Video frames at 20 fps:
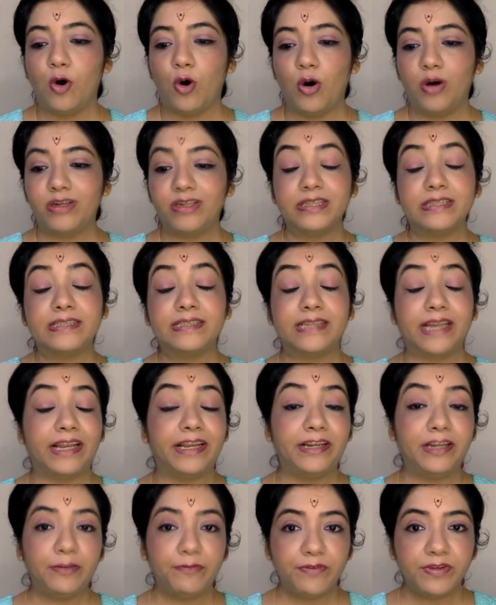और
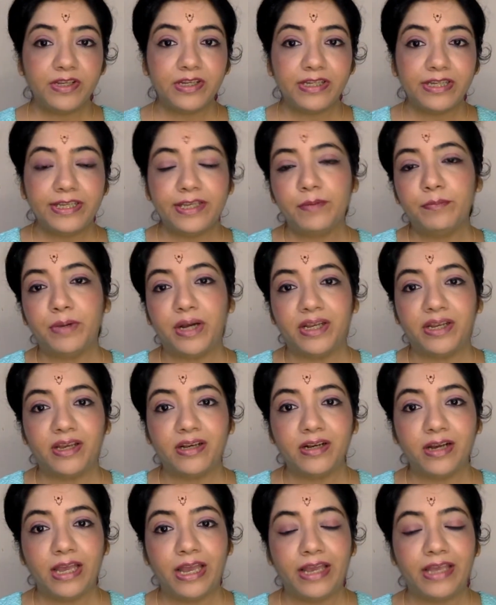साइंटिफिकली ये माना
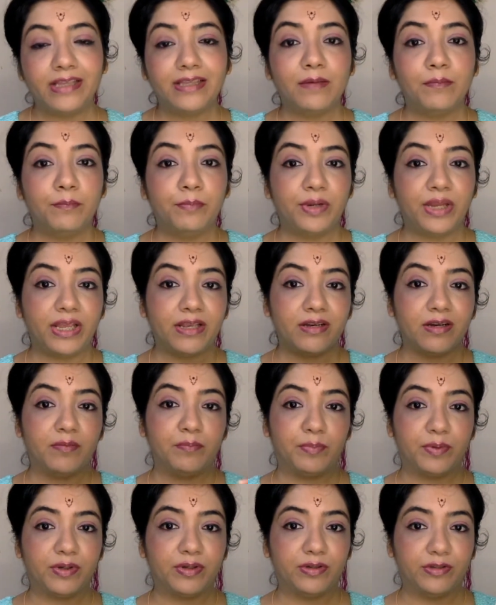गया है कि
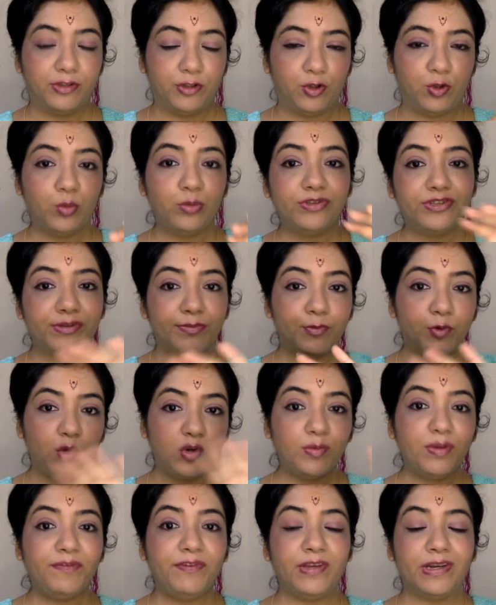ब्रेकअप यू नो जब
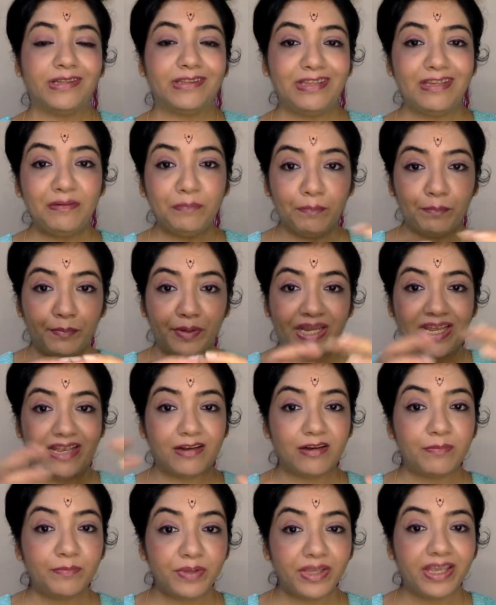कोई भी व्यक्ति
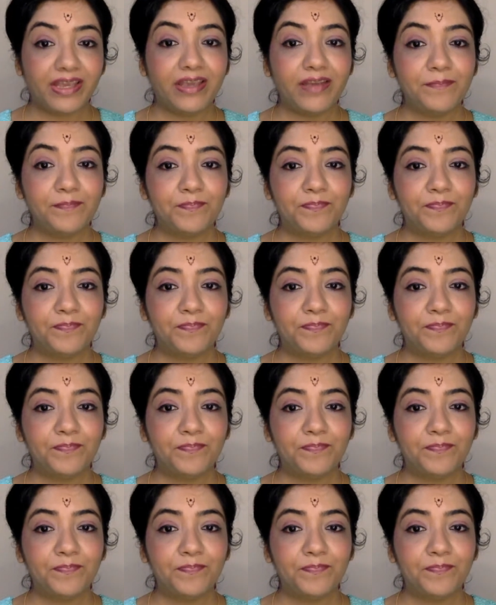ब्रेकअप के